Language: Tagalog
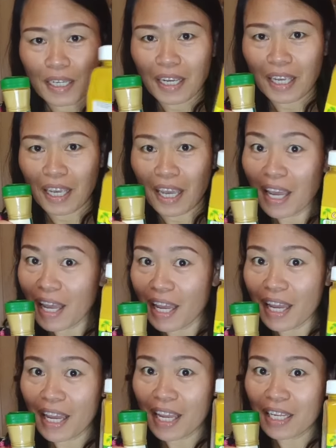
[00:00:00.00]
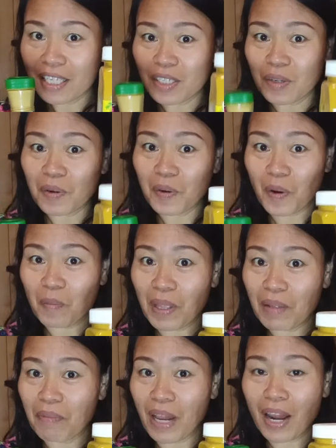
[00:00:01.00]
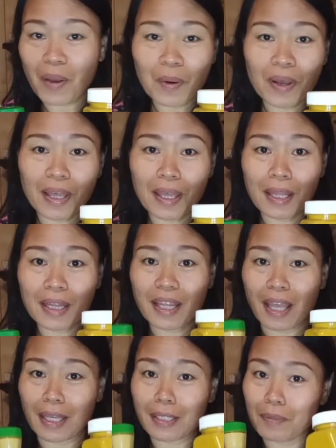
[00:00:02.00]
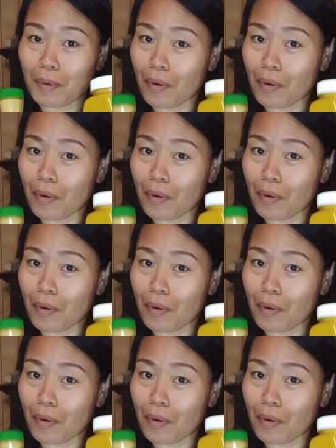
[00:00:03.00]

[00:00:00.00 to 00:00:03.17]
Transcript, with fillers: Yan. So, comment below and thanks for